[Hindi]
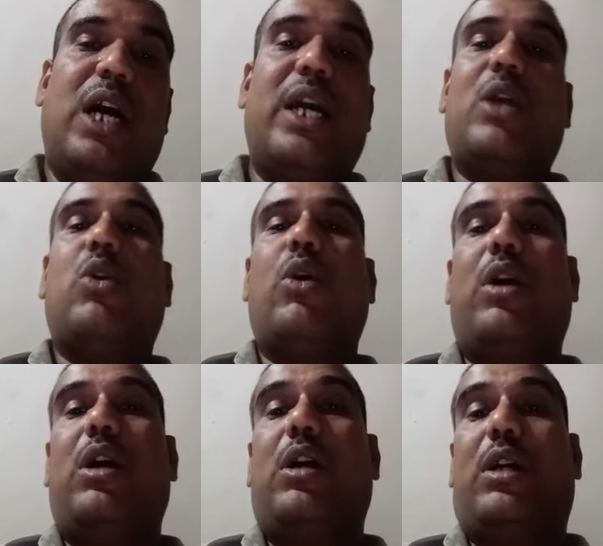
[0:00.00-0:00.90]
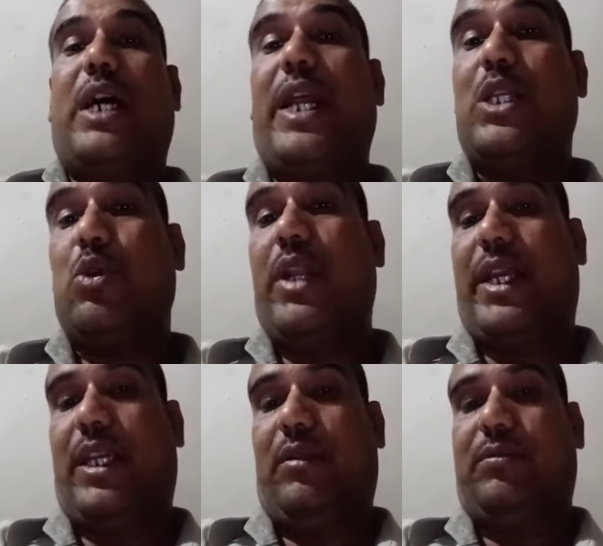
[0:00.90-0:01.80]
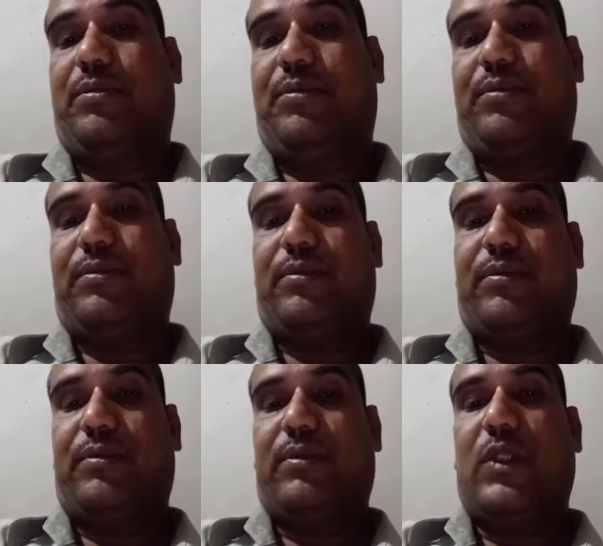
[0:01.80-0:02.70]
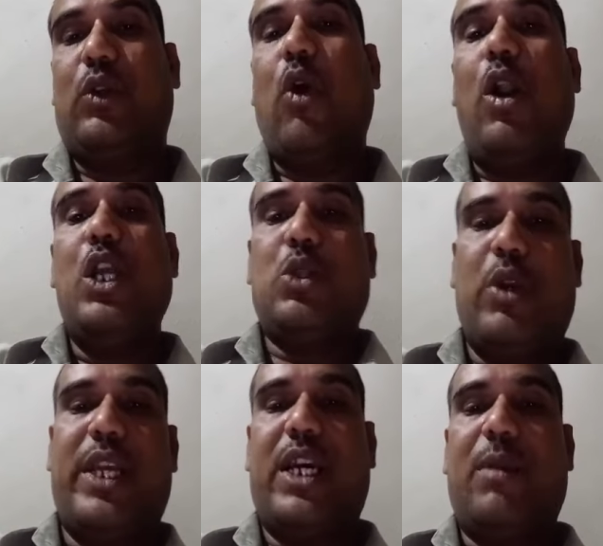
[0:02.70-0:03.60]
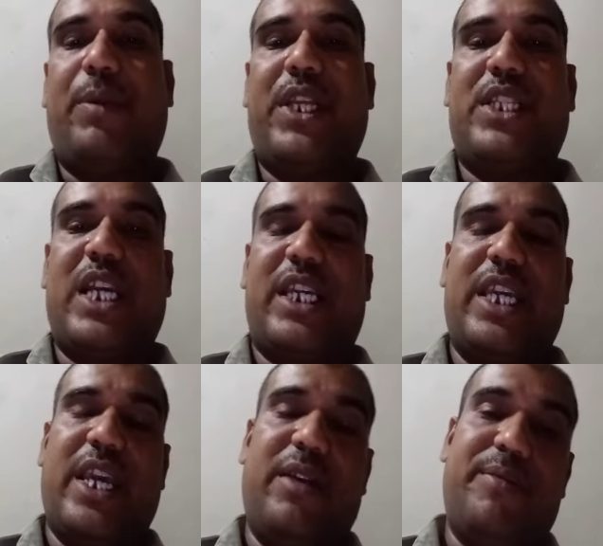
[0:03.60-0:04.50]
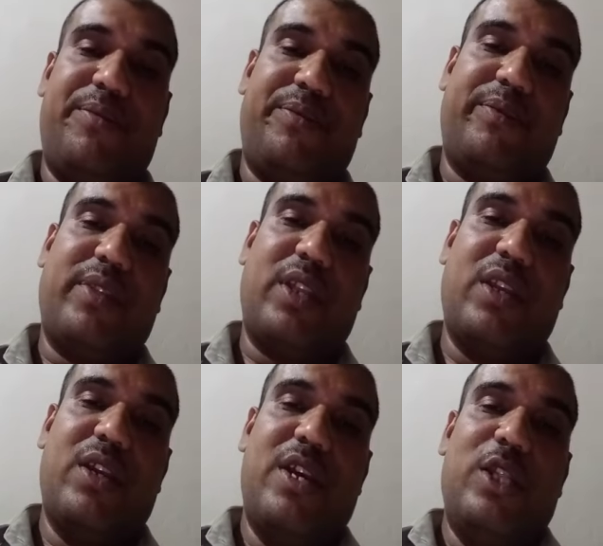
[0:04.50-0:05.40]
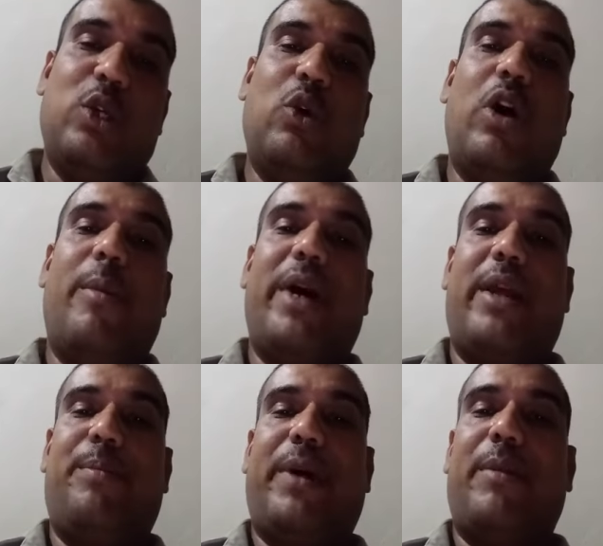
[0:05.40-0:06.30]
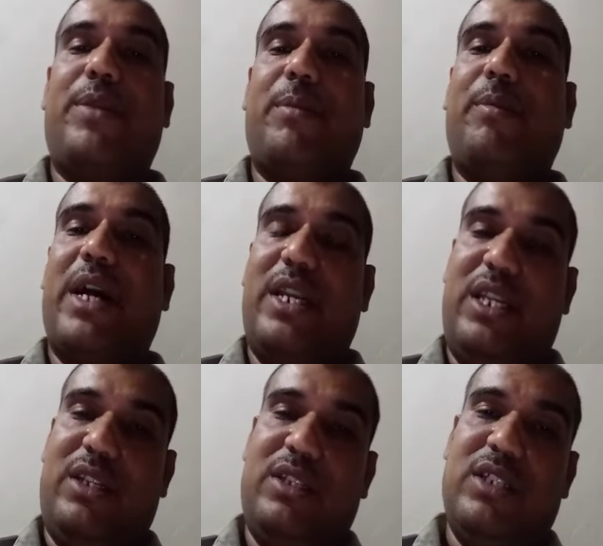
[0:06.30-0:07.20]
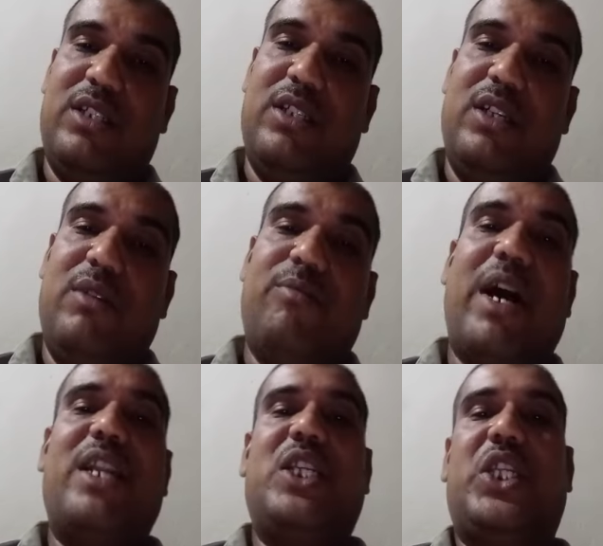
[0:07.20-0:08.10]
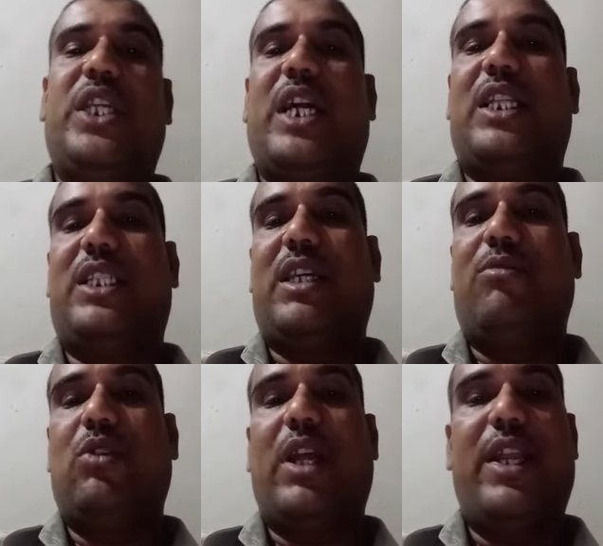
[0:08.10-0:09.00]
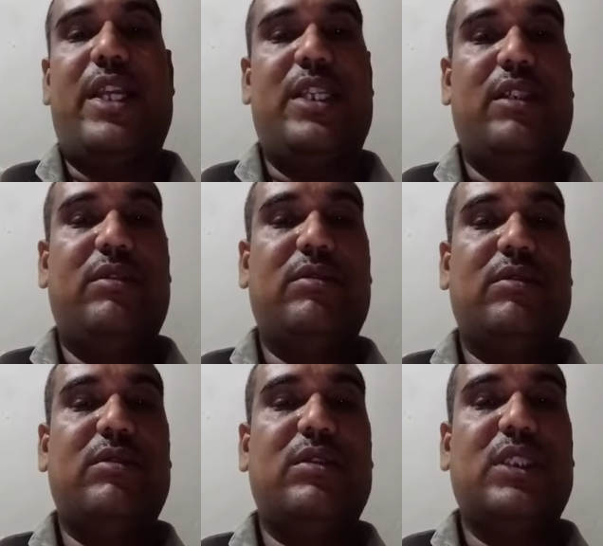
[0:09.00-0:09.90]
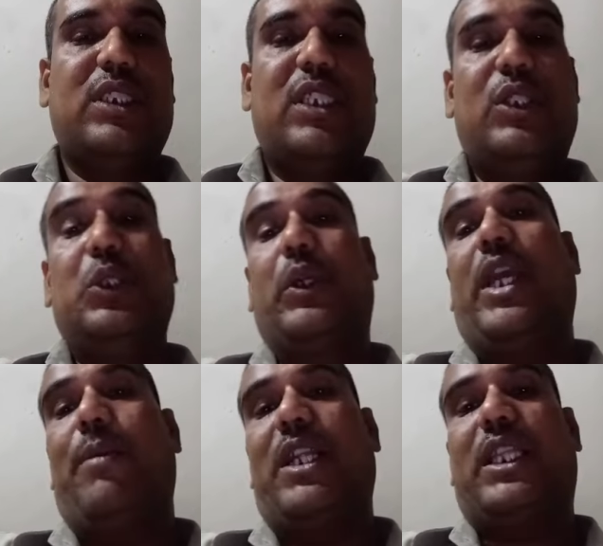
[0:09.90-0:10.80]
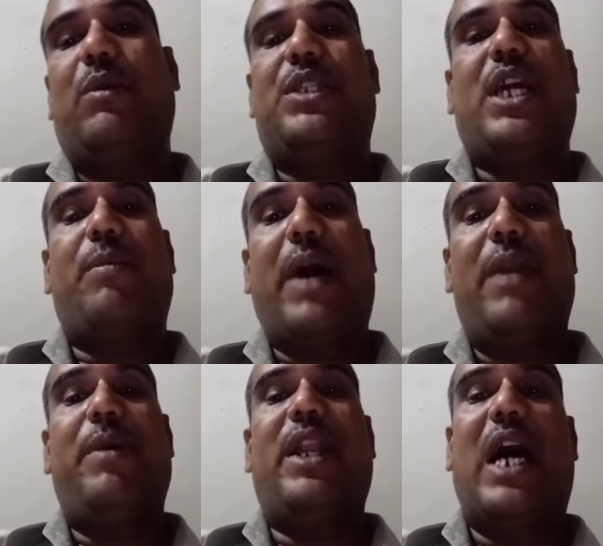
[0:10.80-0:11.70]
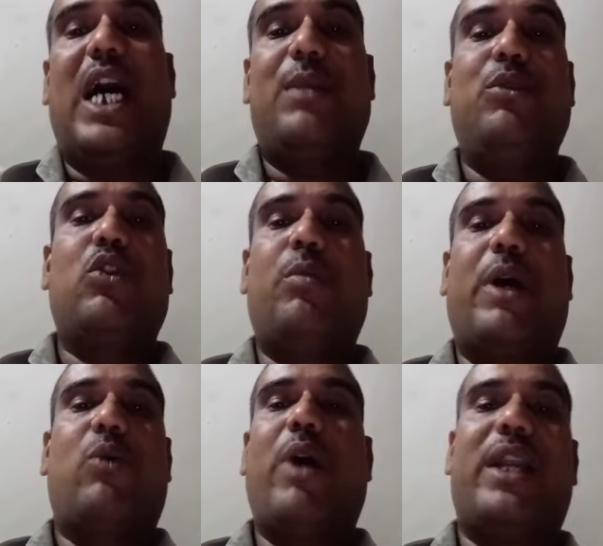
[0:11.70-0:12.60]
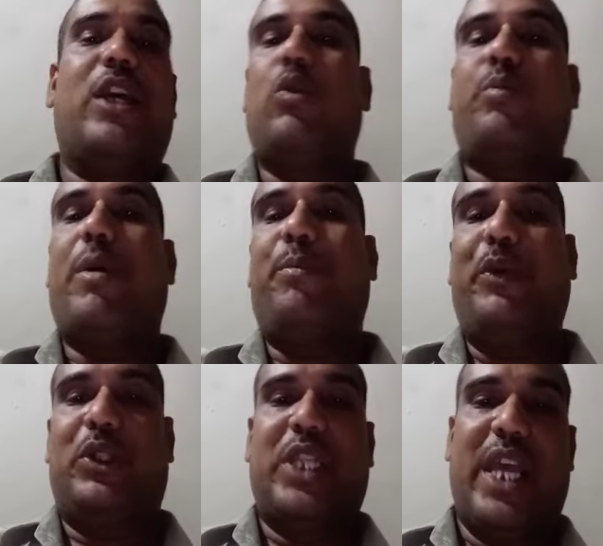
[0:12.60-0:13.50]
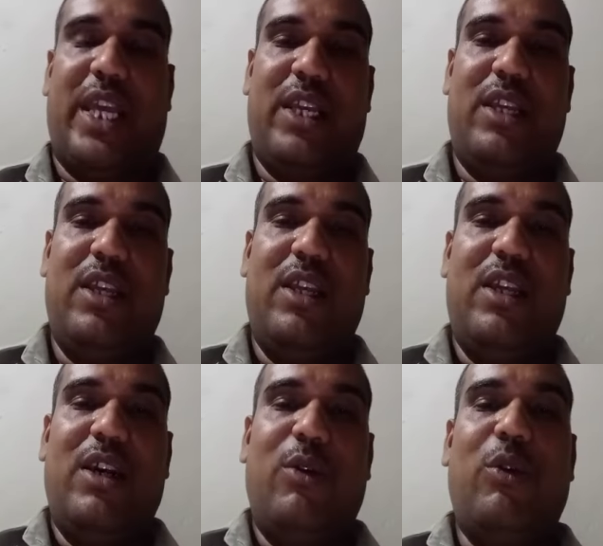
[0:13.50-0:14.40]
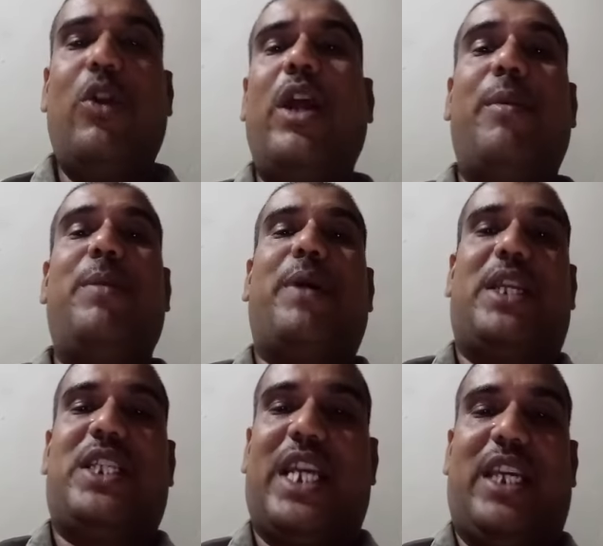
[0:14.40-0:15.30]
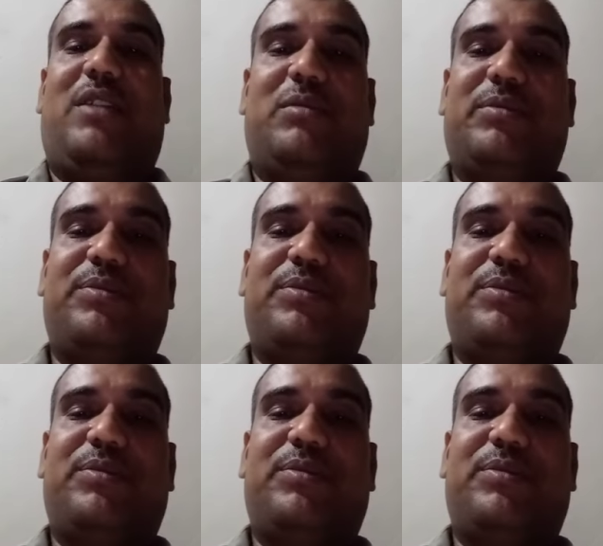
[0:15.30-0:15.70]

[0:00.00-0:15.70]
अगर खरे सोने की गोल्ड सोने की अगर परीक्षा की है तो वो हमारे परम सम्मानी माननीय श्री राधेश्याम जुलानिया जी जो कि हमारे तेवीस यार भाई बहन आज भी उनको भगवान के रूप में हम पूछते हैं उन्होंने हमारी परीक्षा की